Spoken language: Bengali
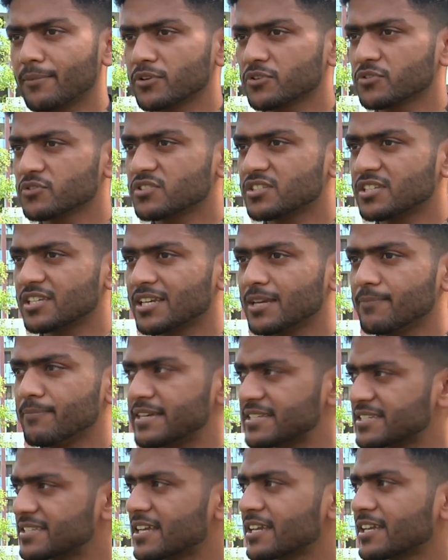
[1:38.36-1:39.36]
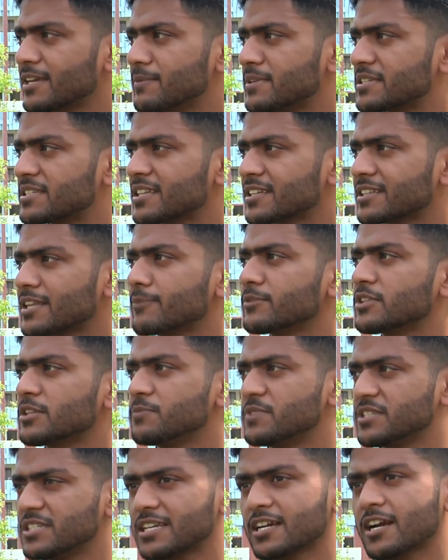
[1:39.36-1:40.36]
আমরা হচ্ছে মেসে থাকি মেসে থাকতে
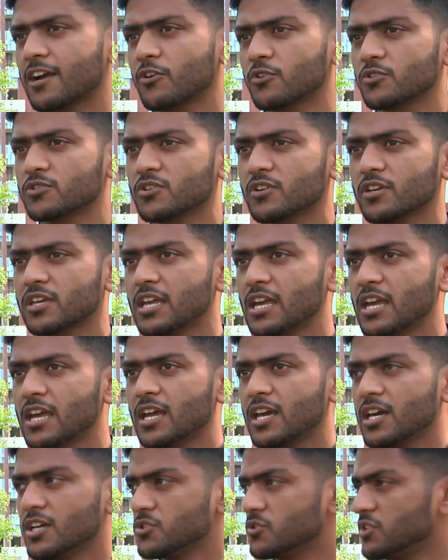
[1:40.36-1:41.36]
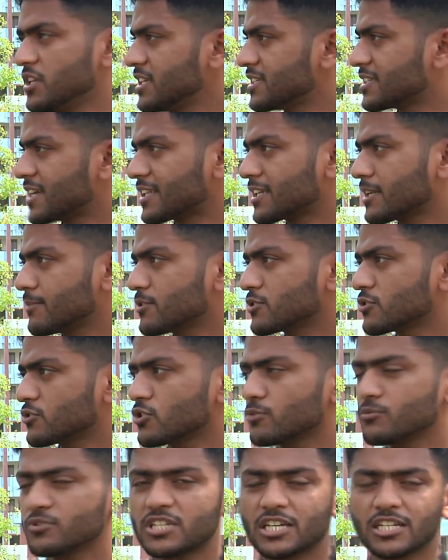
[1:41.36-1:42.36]
আমাদের বেশি টাকা খরচ হয় যদি এই ছাত্রাবাস
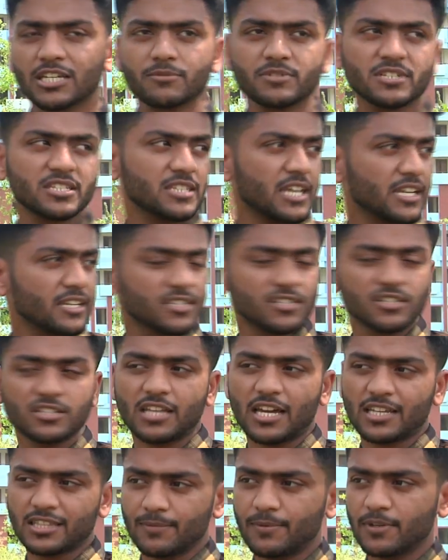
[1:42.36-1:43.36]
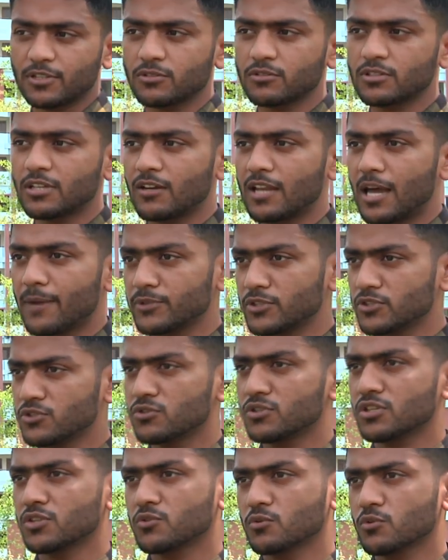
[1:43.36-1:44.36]
হতো ওই ছাত্রাবাসে ছাত্র যদি থাকতে পারতো তাহলে আমাদের
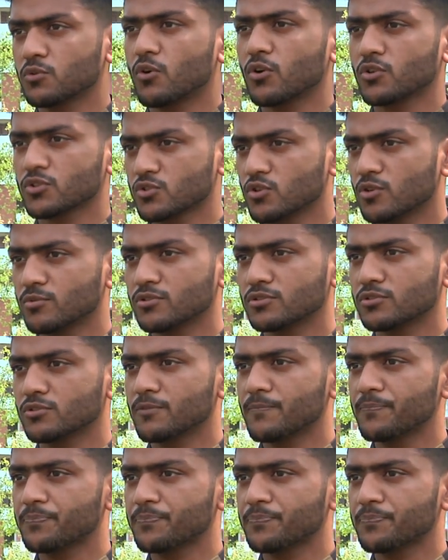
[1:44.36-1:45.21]
জন্য একটু খরচ কম হতো